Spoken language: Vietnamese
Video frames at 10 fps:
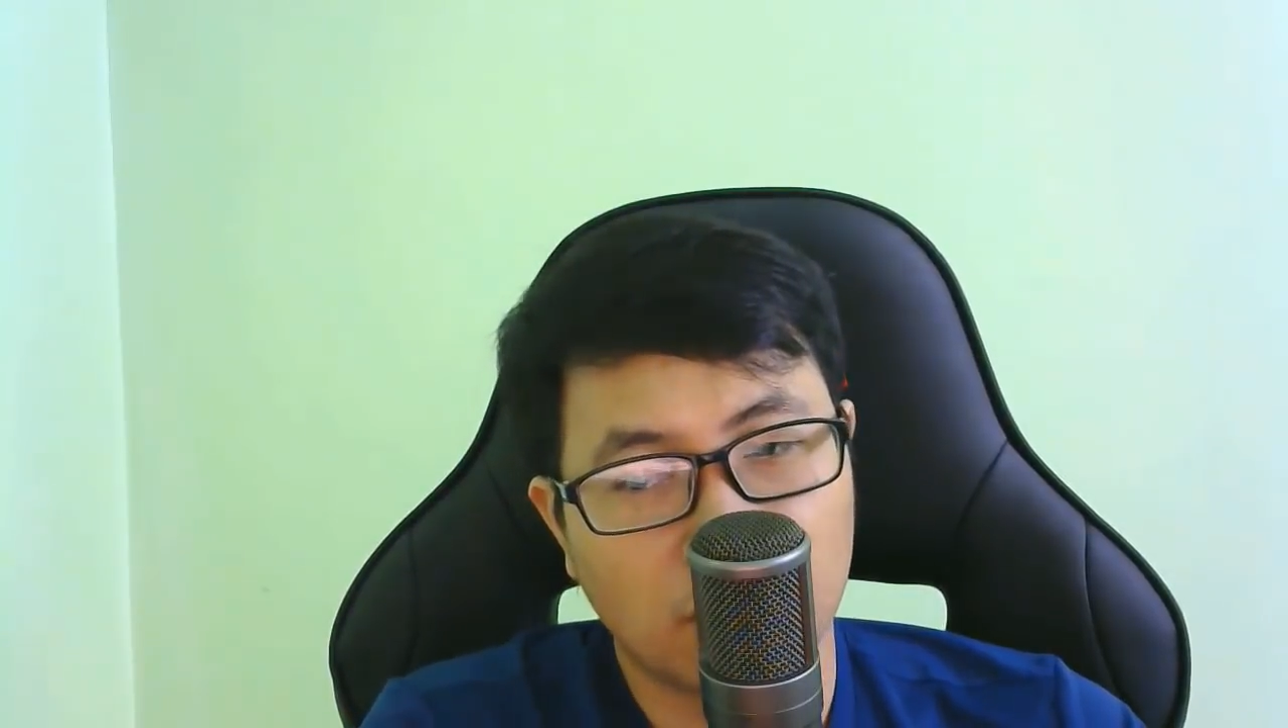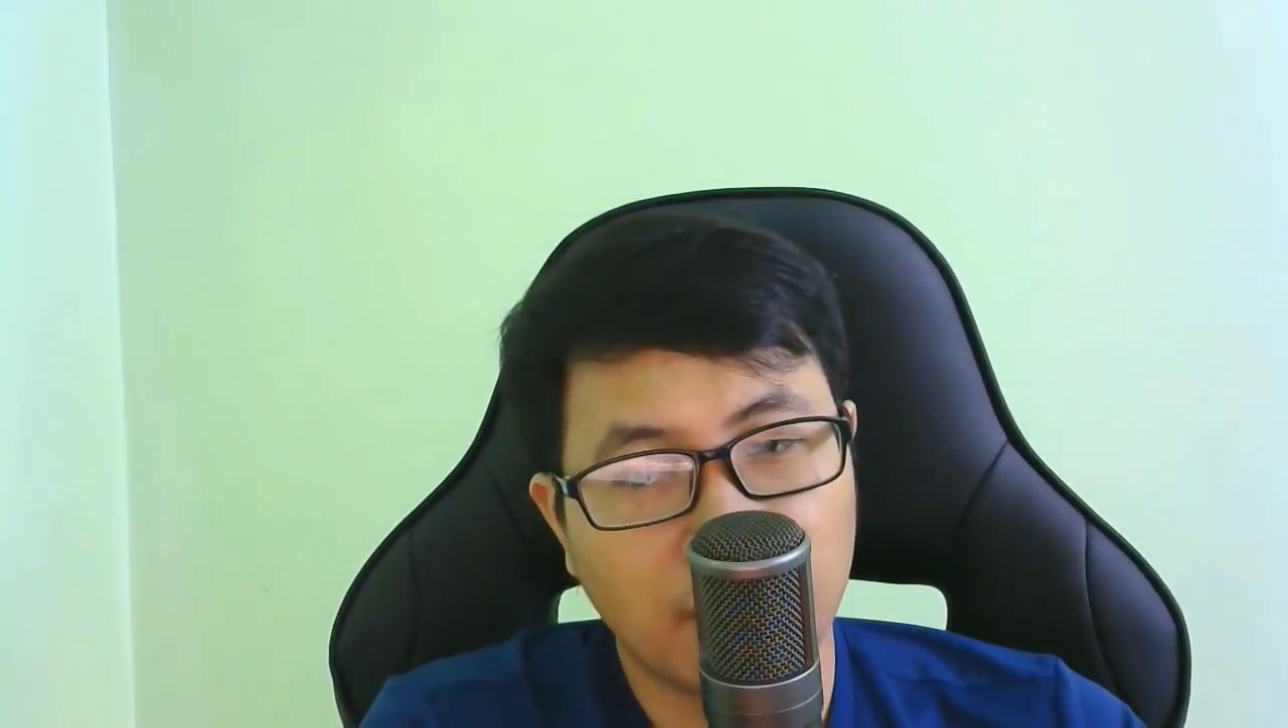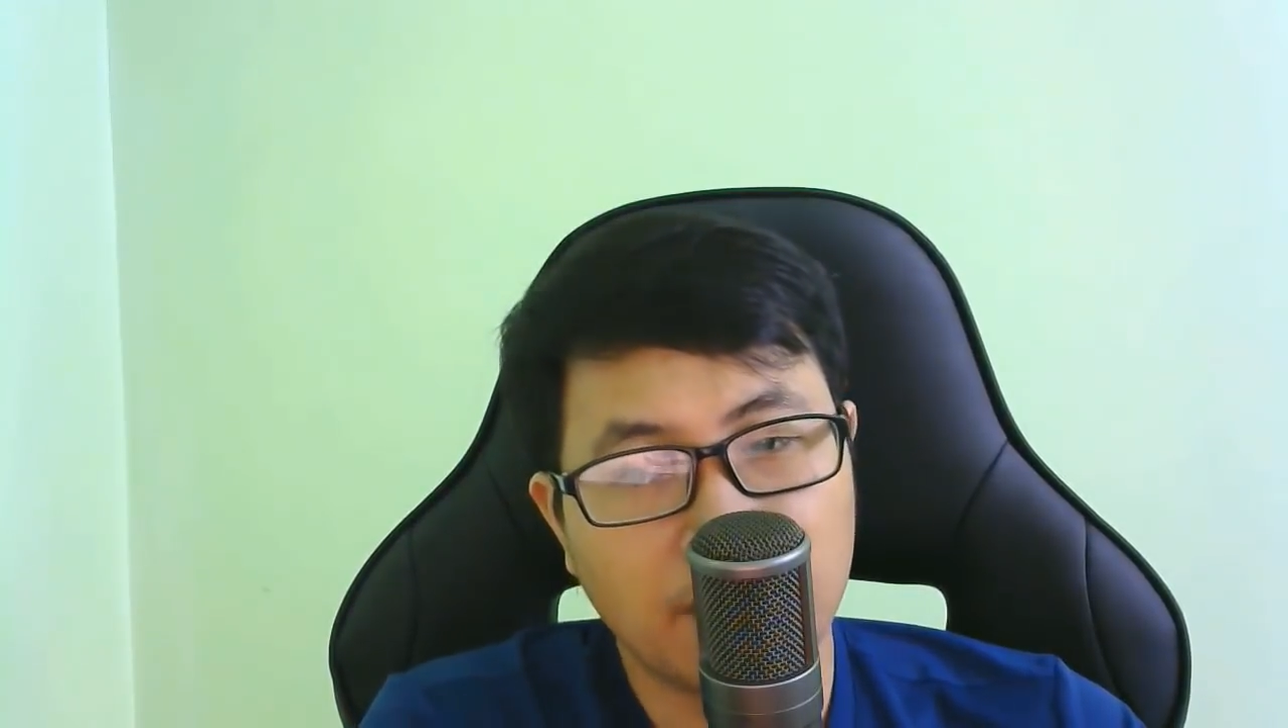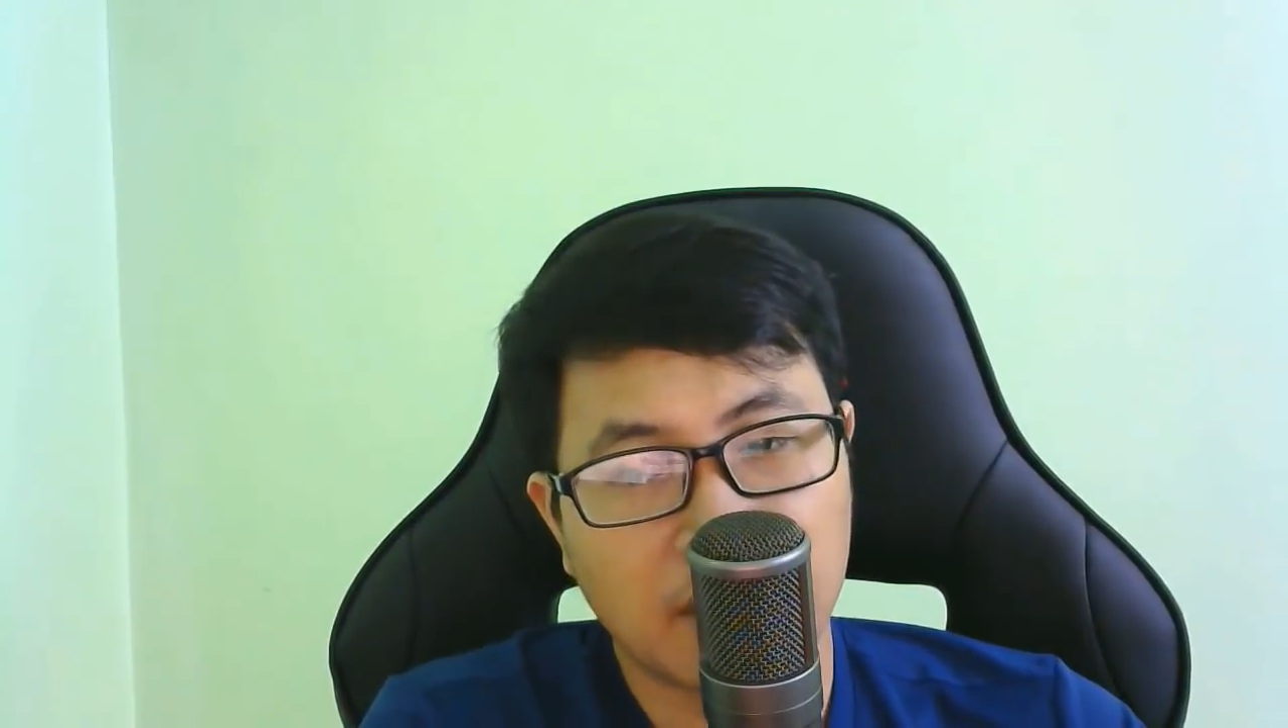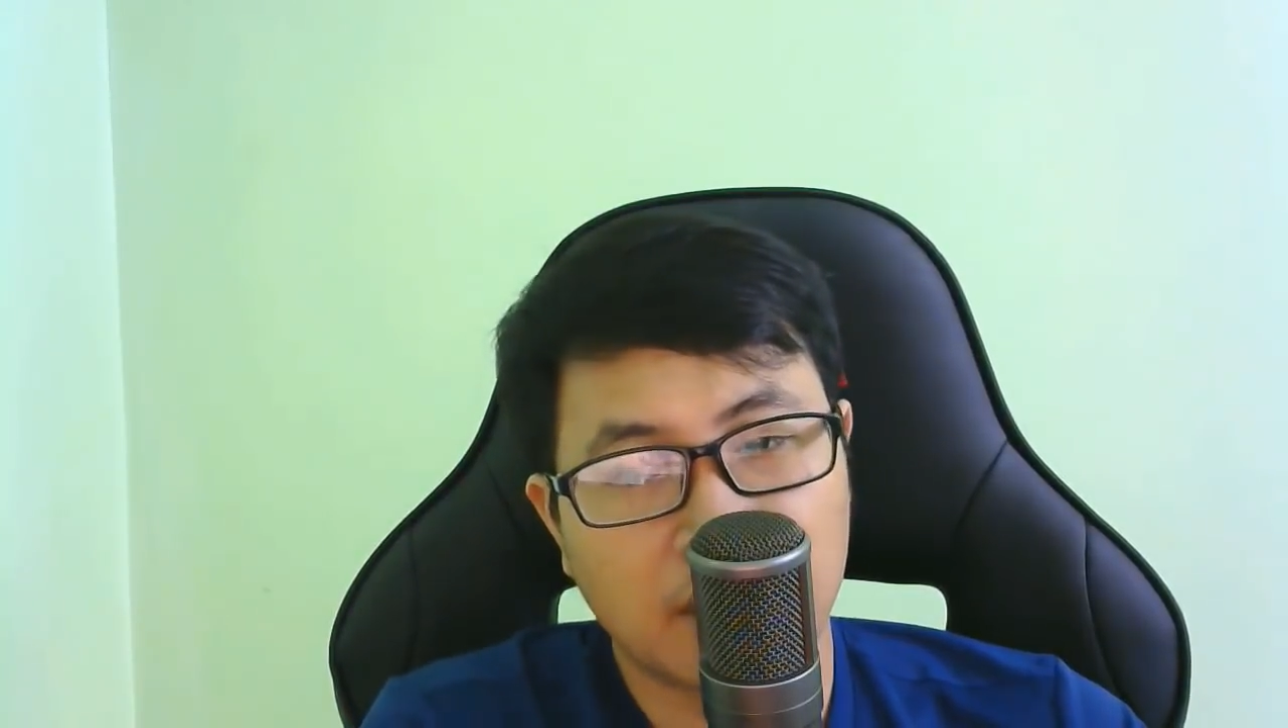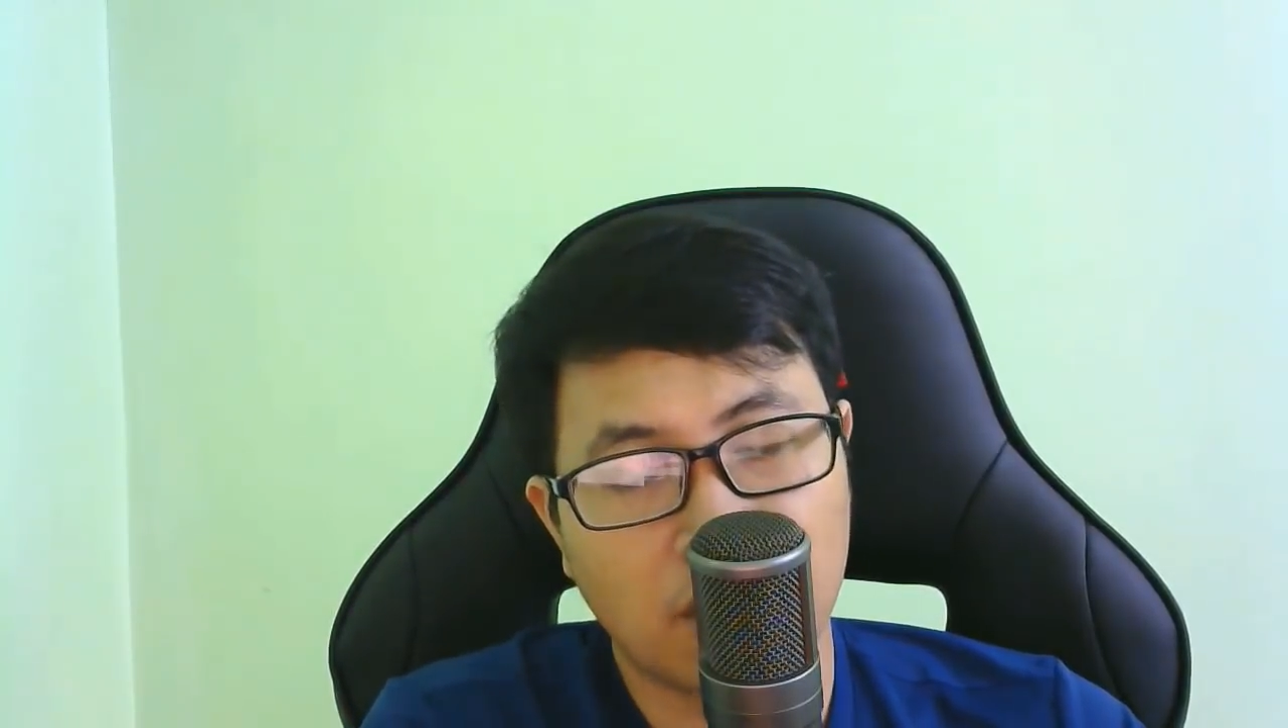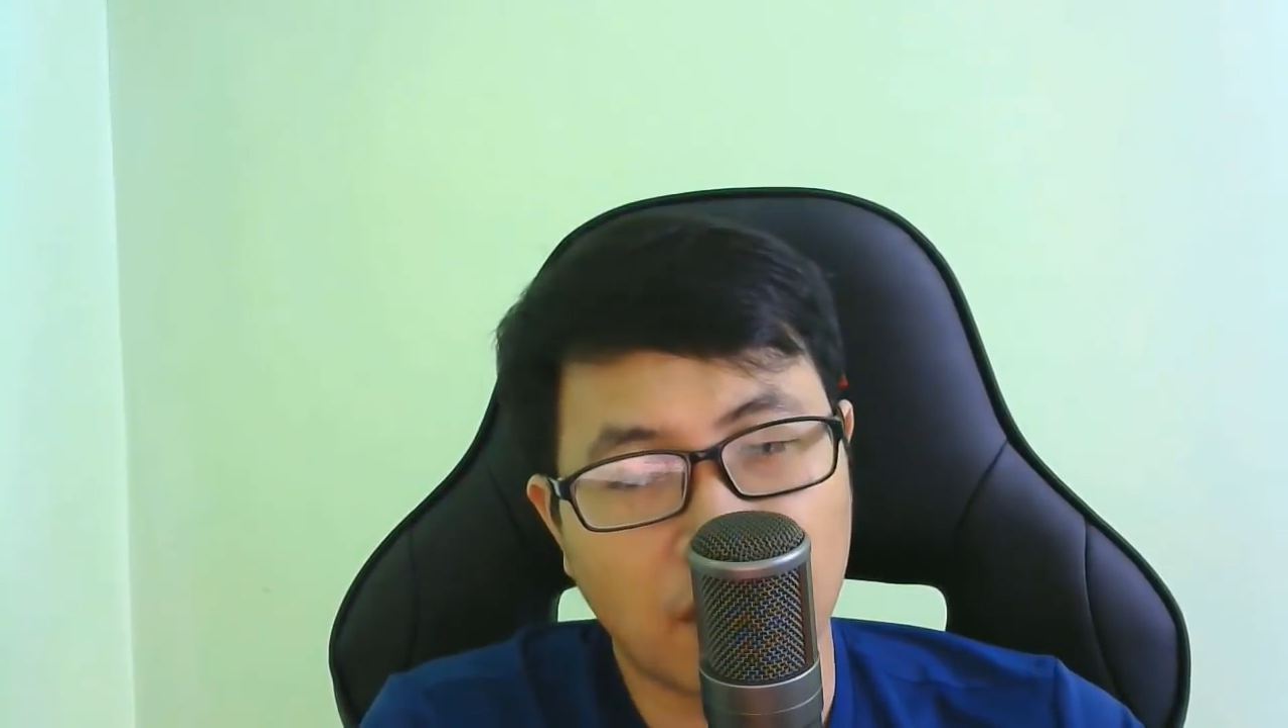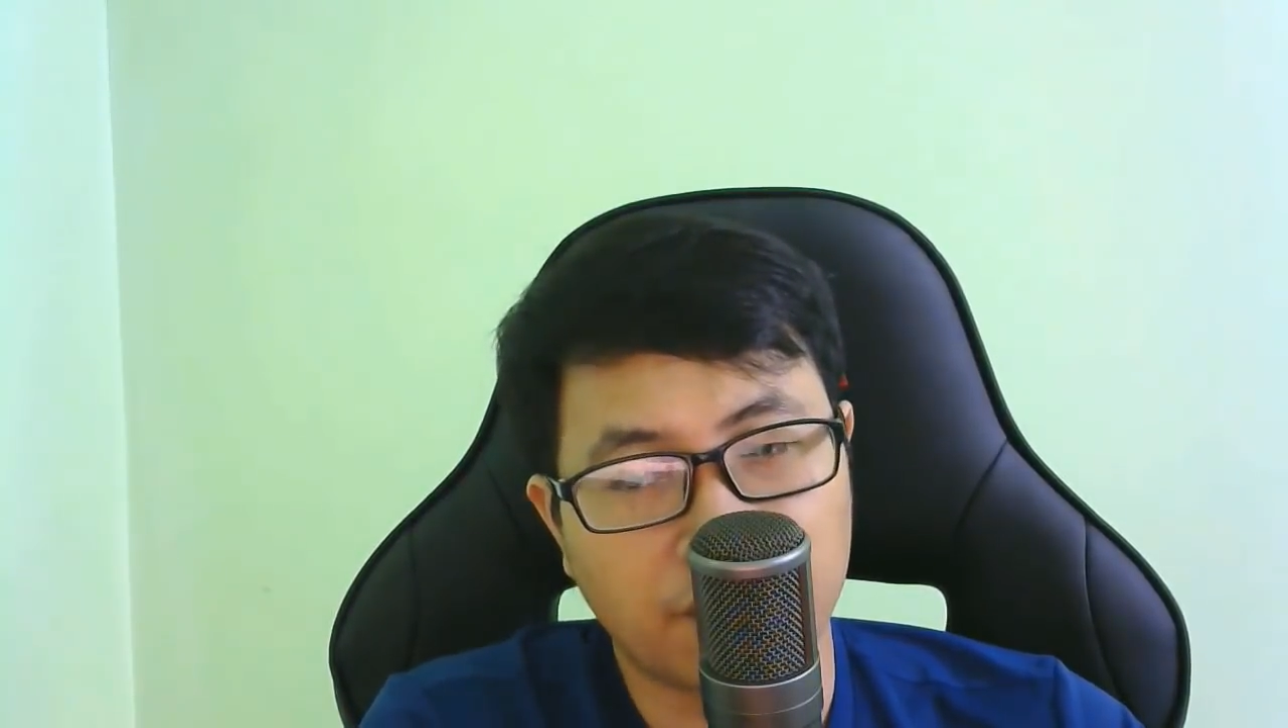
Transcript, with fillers: khóe gì.